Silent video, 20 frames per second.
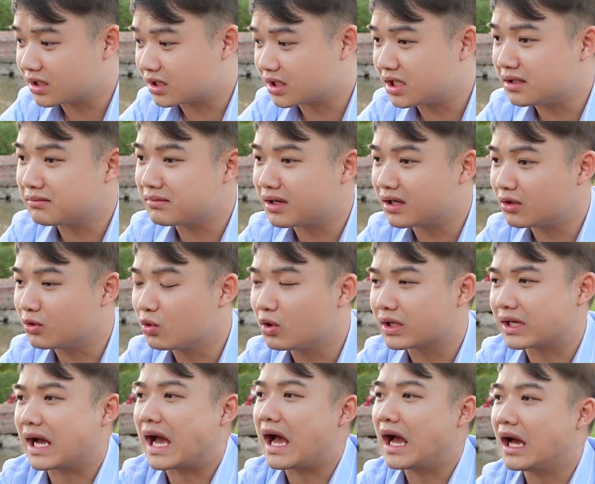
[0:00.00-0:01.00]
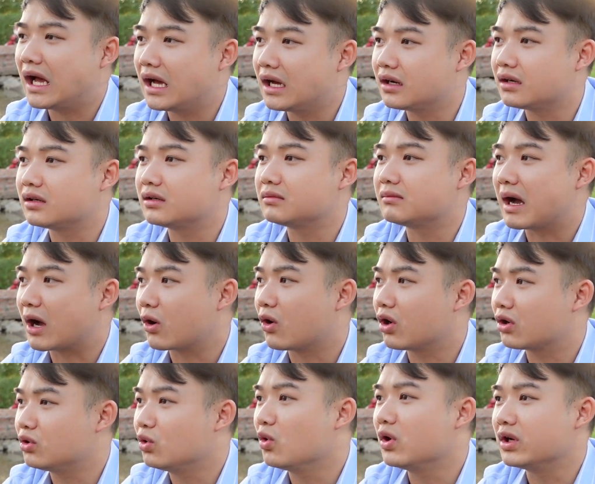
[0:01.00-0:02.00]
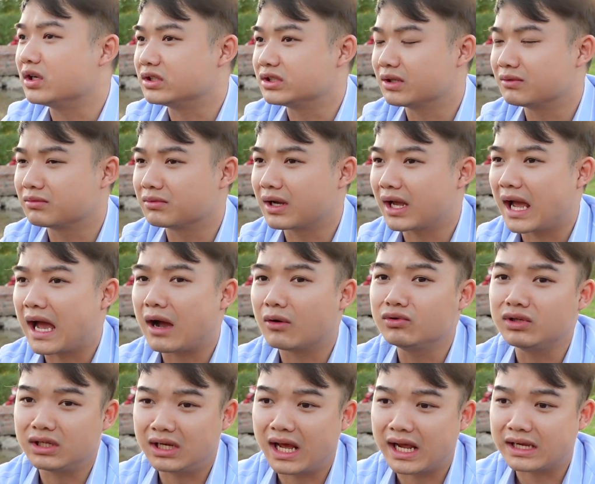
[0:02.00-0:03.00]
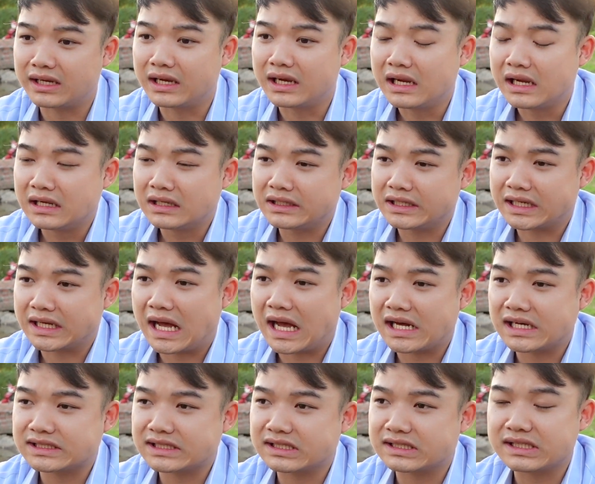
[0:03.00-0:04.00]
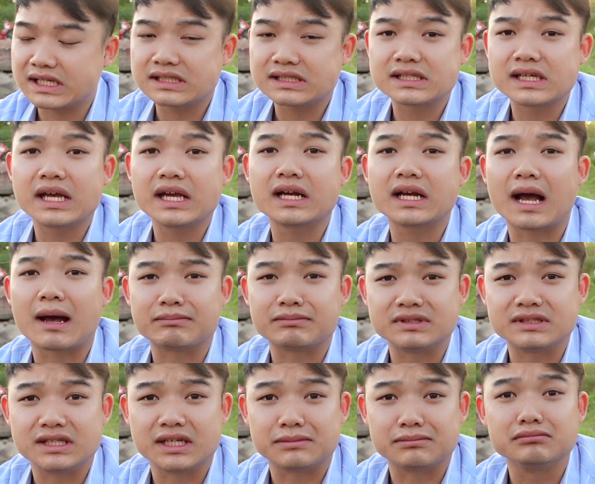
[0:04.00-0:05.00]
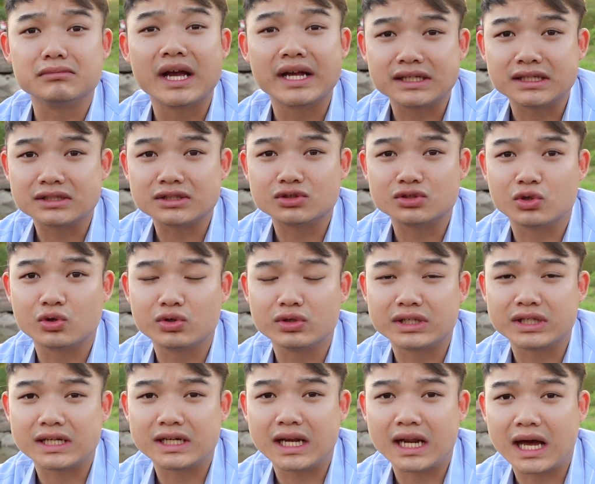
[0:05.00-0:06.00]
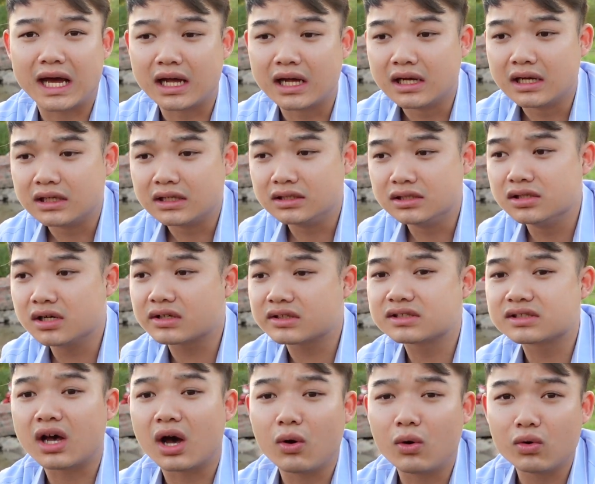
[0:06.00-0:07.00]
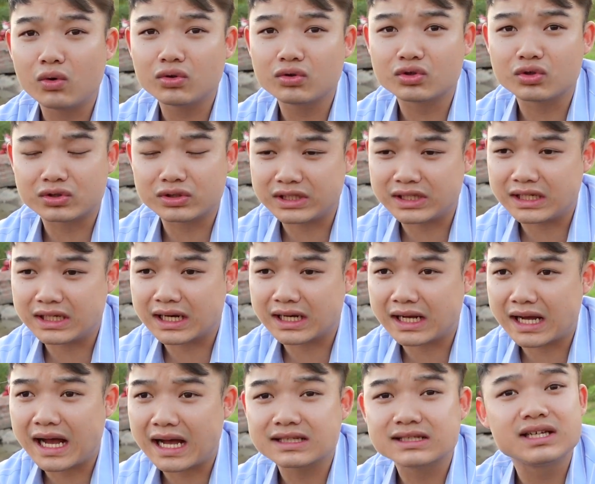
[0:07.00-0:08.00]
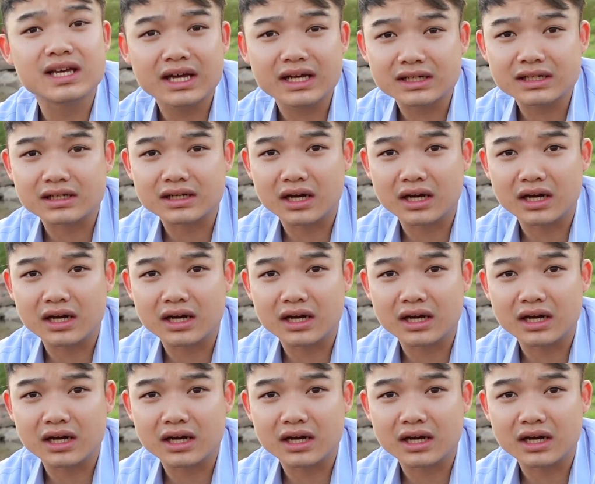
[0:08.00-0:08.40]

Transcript: khi mà nuôi cá, bà con nuôi ở trong cái ao như thế này thì cá sẽ rất dễ gặp dịch bệnh, rồi thì là nước xấu, rồi thì là cá chết.